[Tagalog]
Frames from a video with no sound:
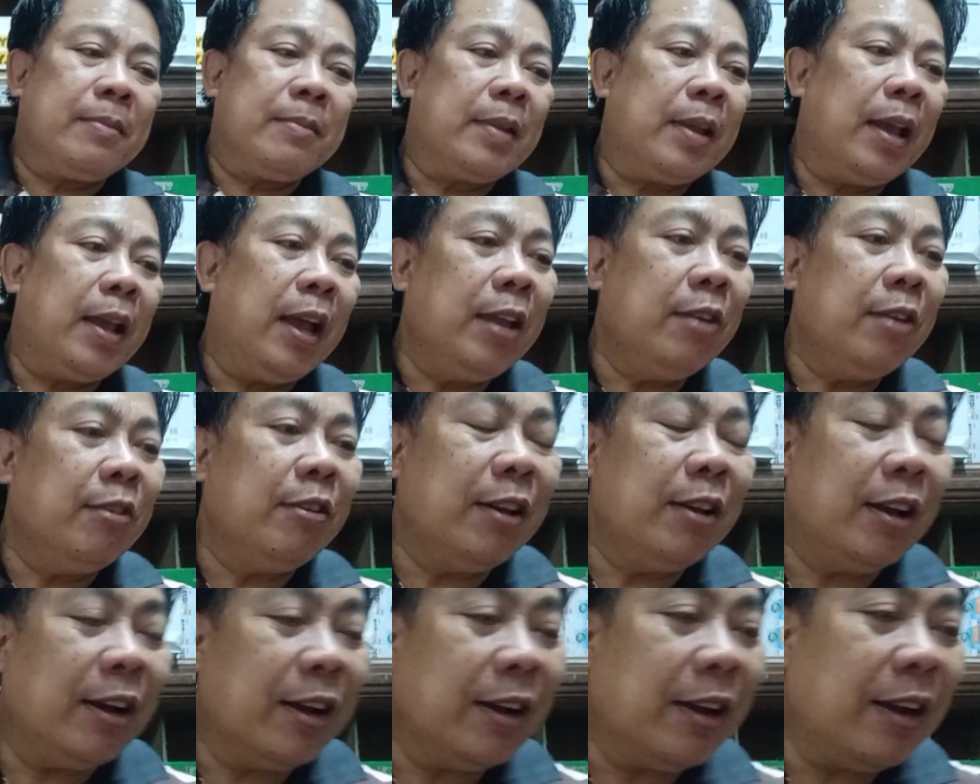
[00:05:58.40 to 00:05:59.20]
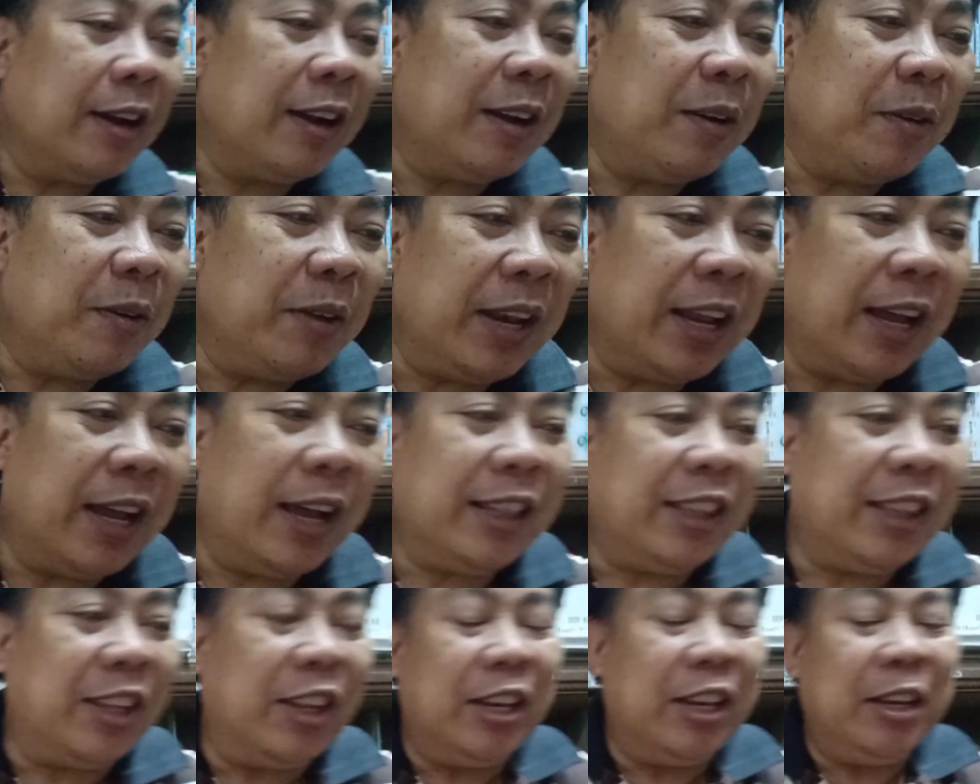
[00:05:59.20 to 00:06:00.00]
Ngayon, ang gagawin
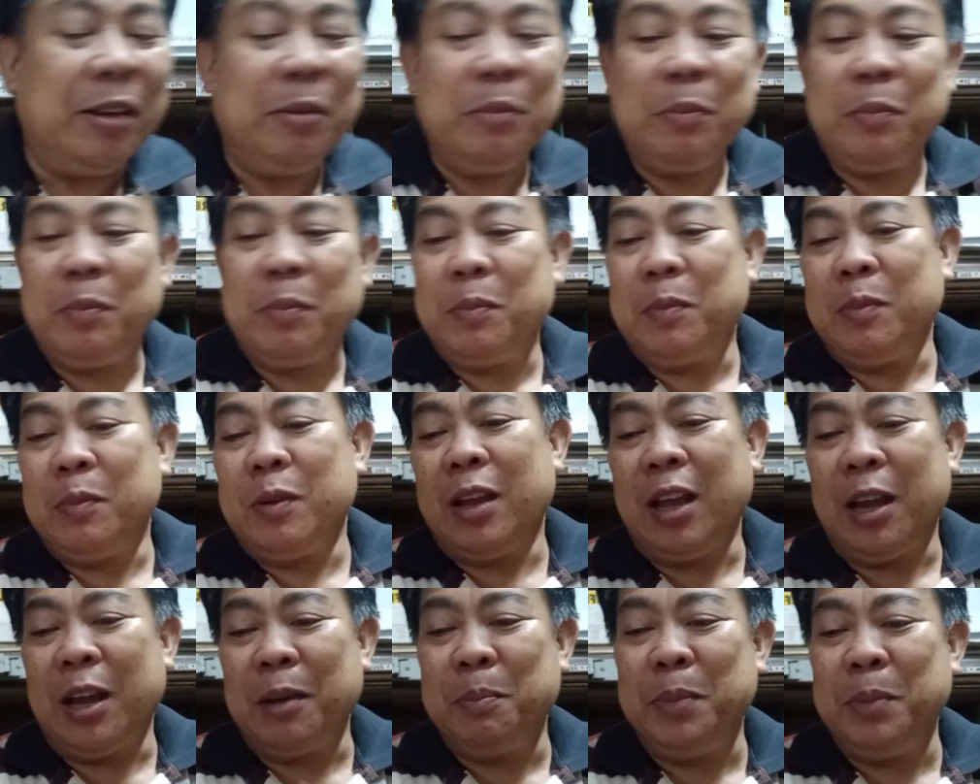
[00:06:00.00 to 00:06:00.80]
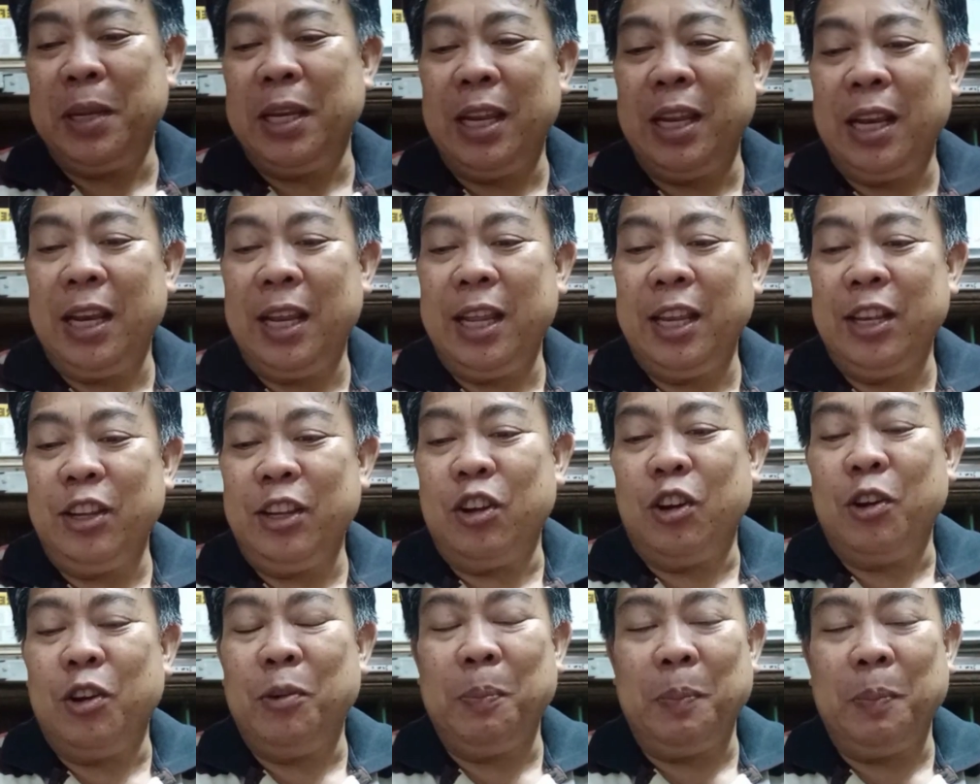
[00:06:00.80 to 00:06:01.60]
natin, ang binili
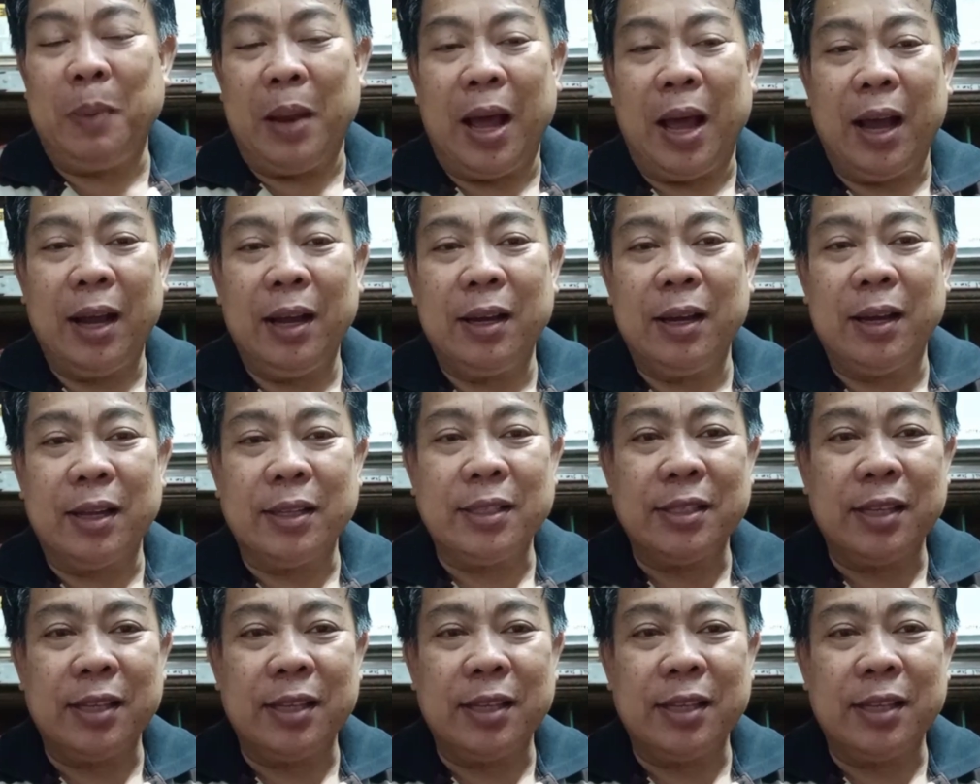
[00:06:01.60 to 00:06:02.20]
nyo, plug at